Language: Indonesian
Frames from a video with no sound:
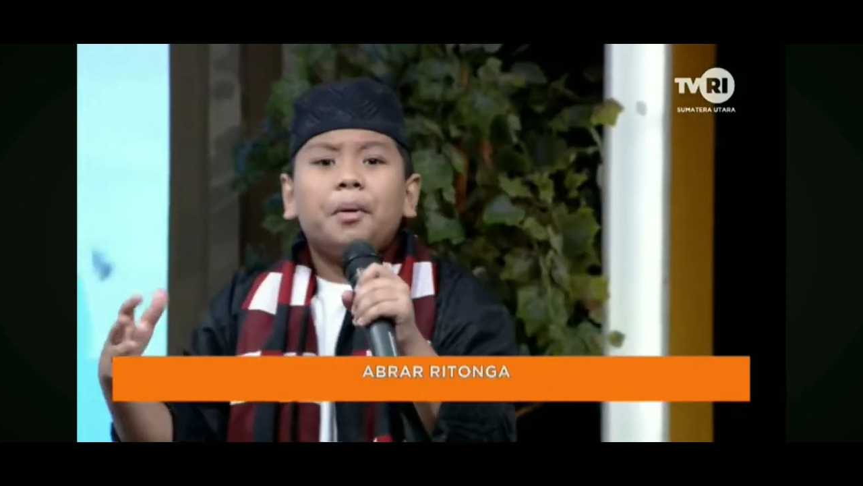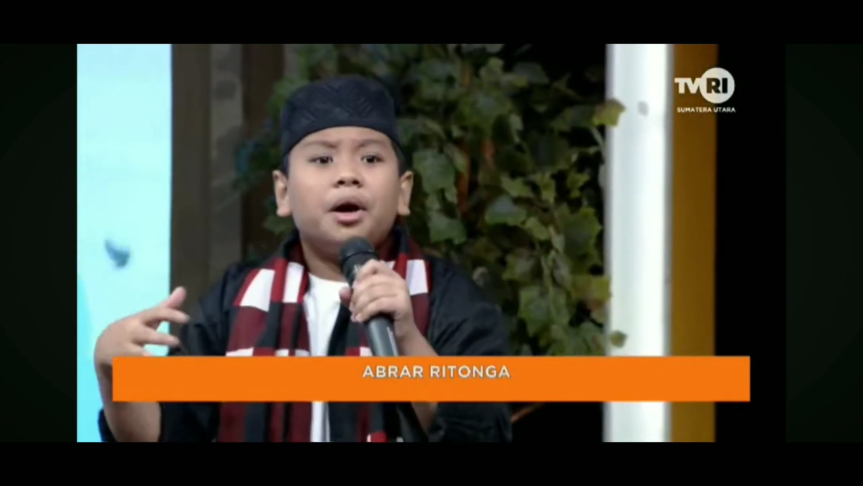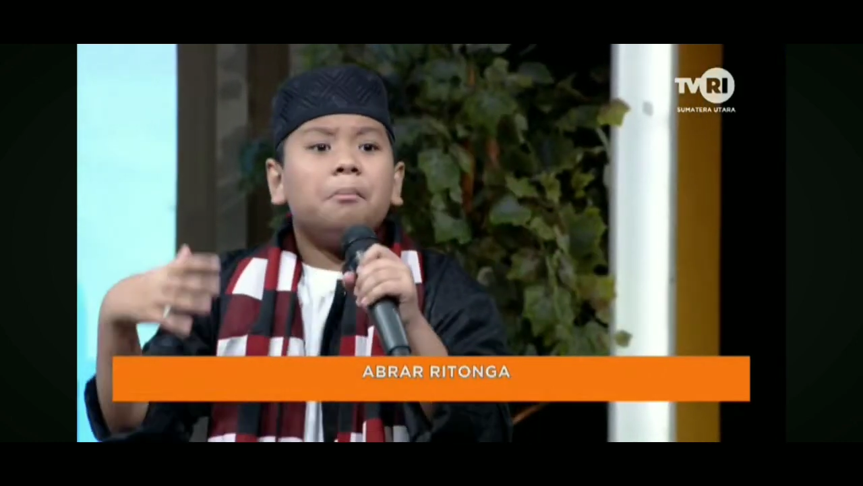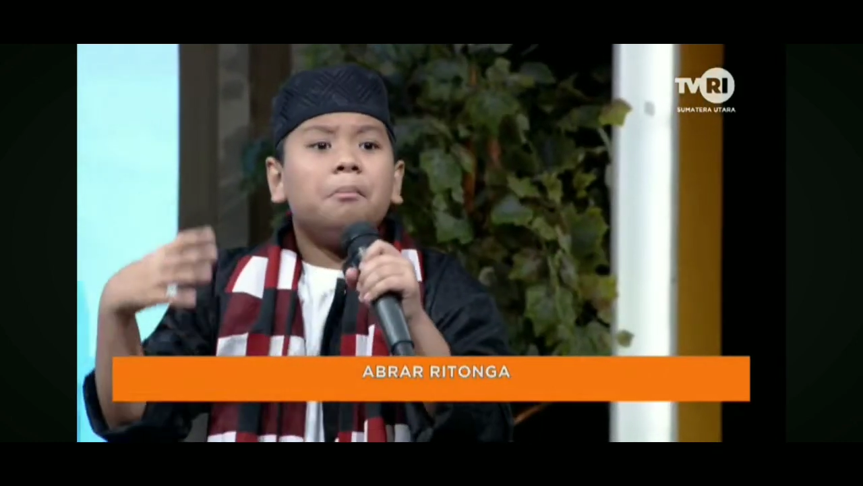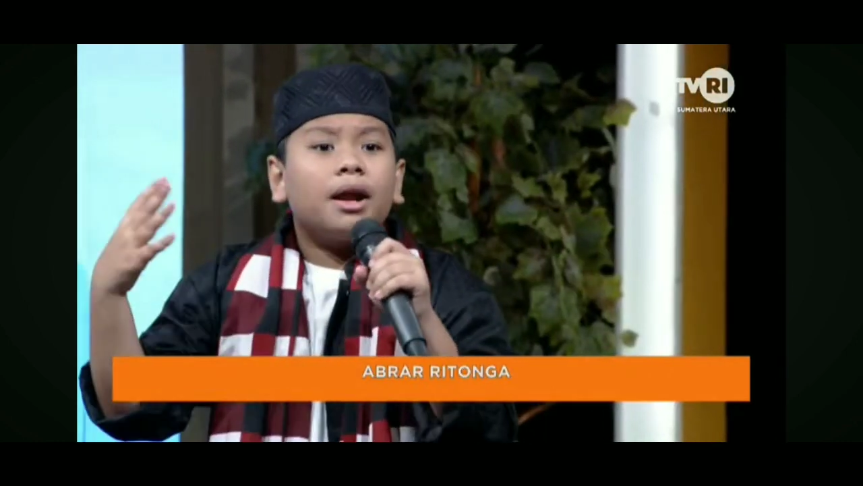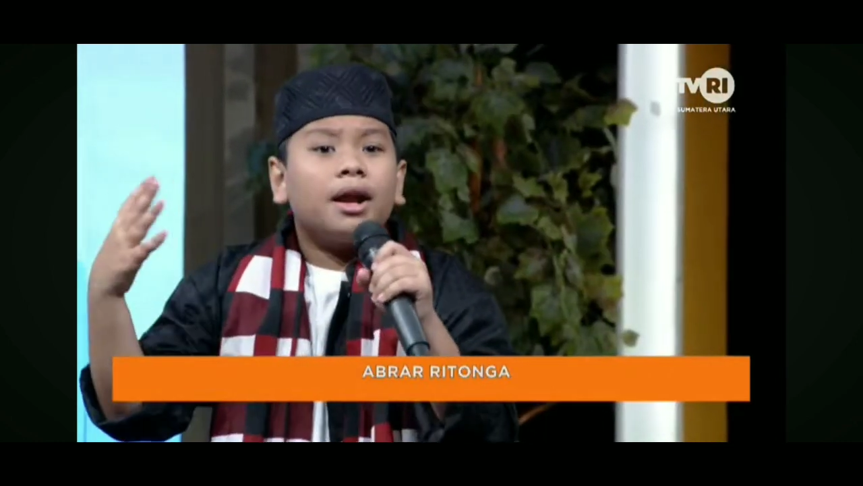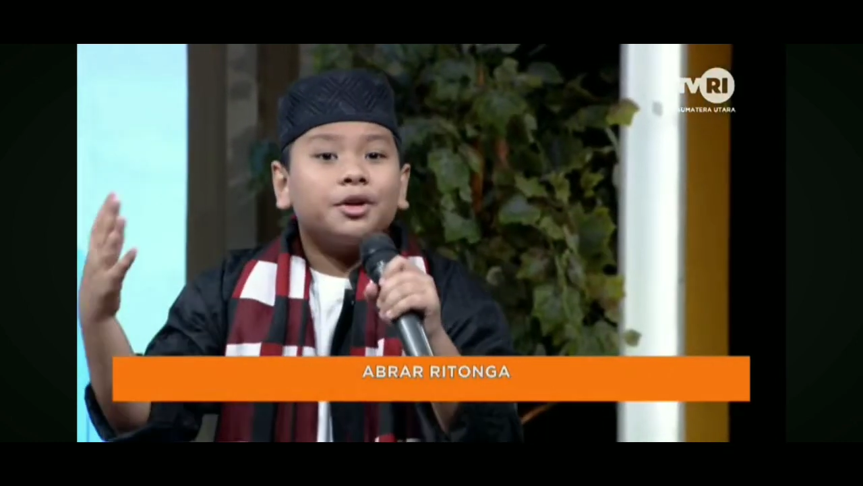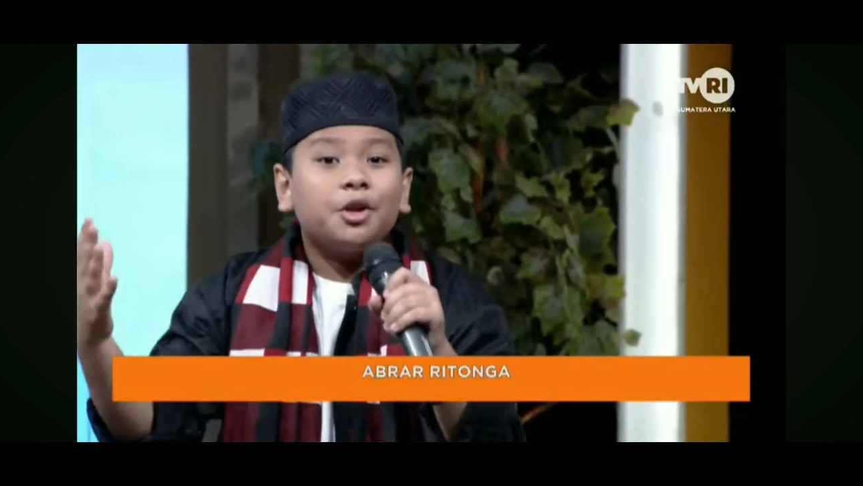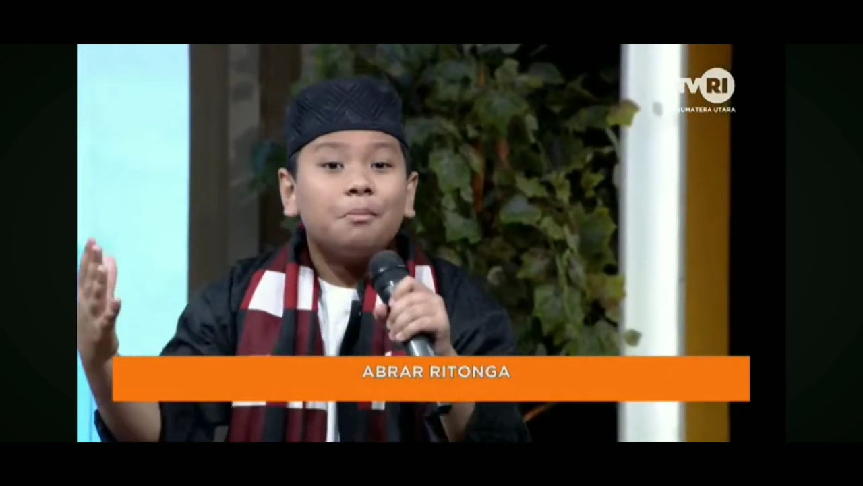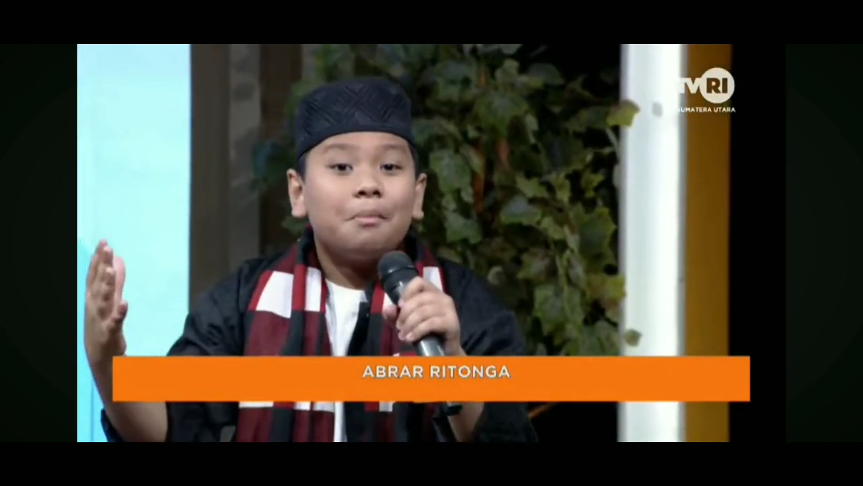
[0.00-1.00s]

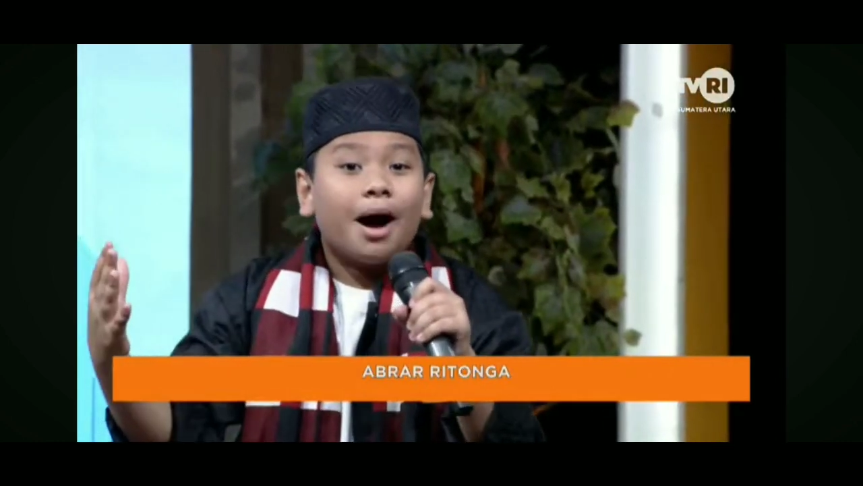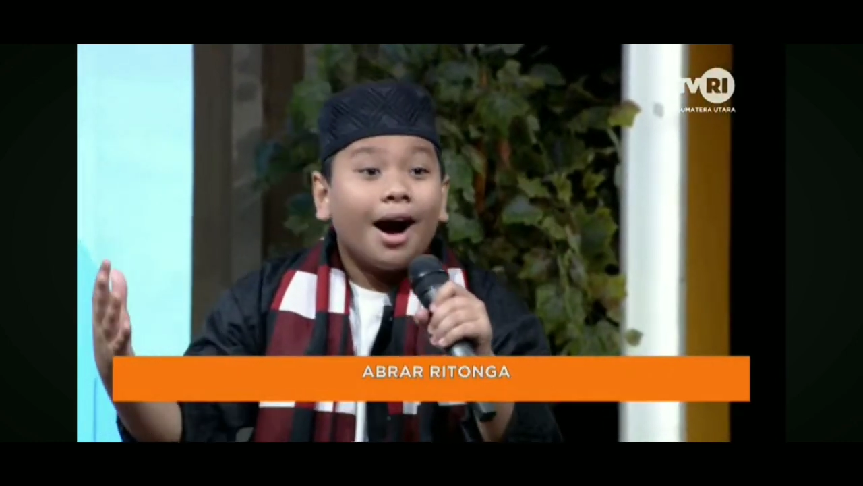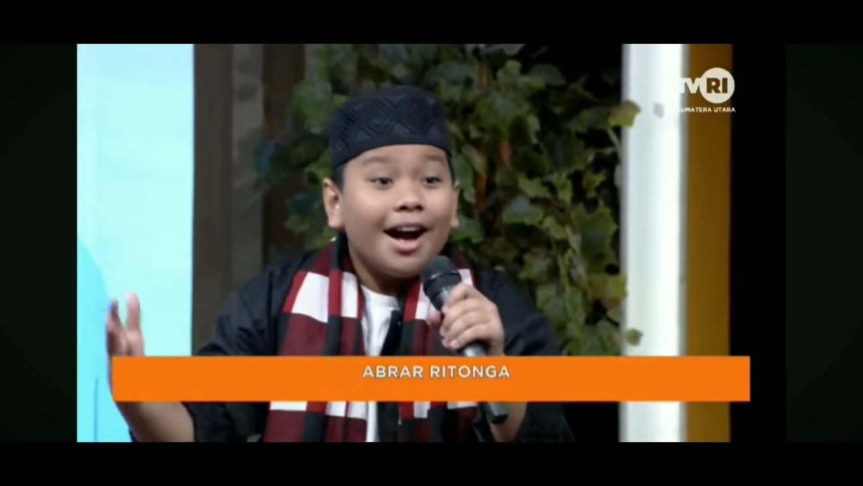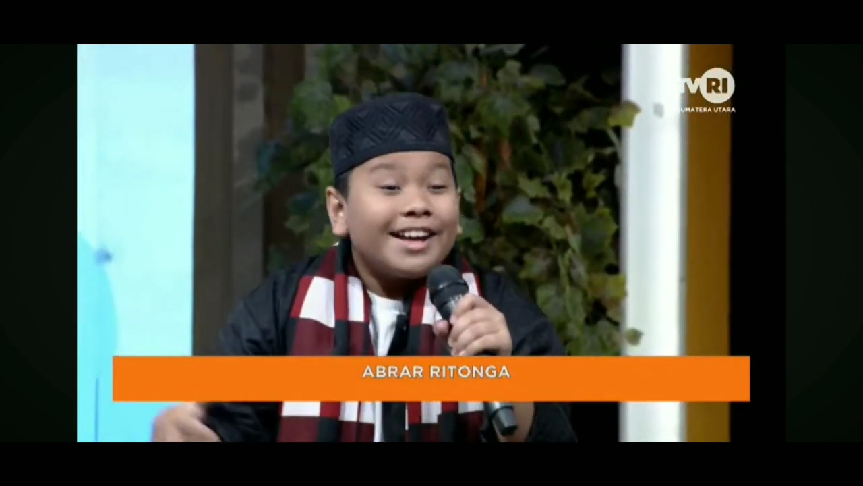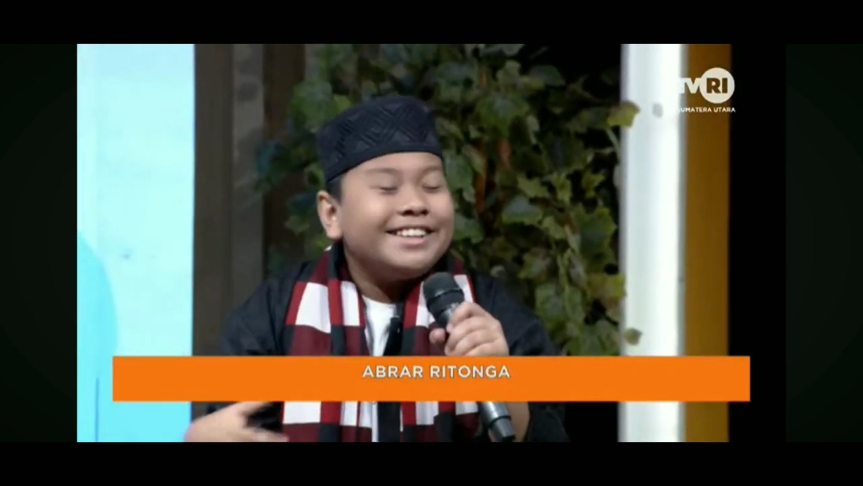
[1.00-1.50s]
pengembala domba